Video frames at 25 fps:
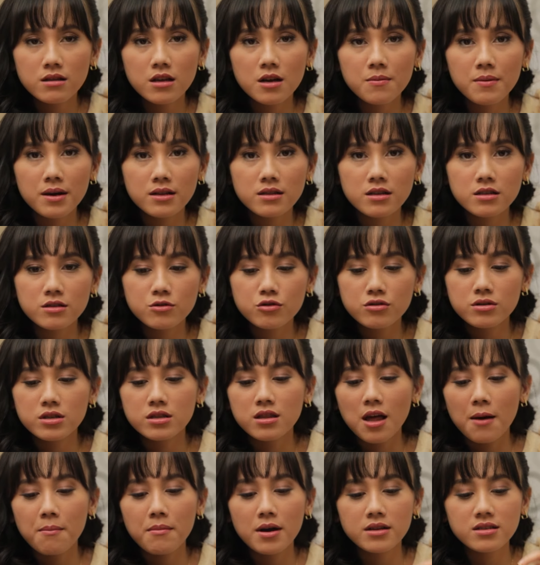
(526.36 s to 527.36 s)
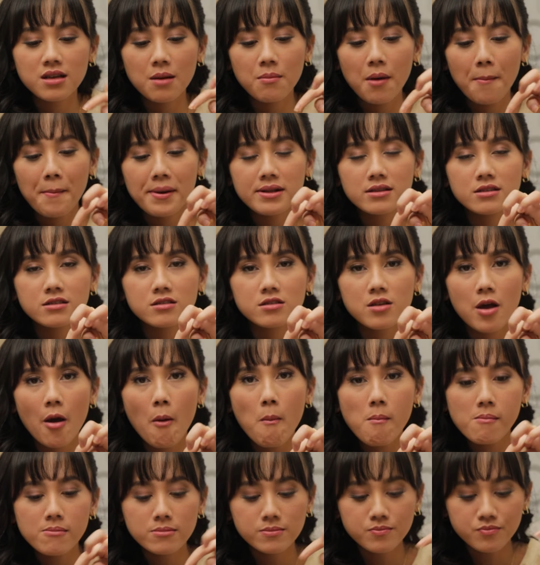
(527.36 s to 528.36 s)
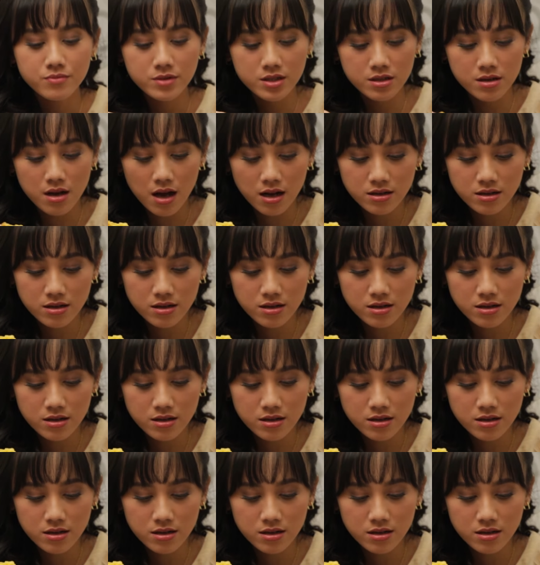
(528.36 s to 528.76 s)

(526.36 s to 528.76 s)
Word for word: Dia manis terus ditambah sama manisnya si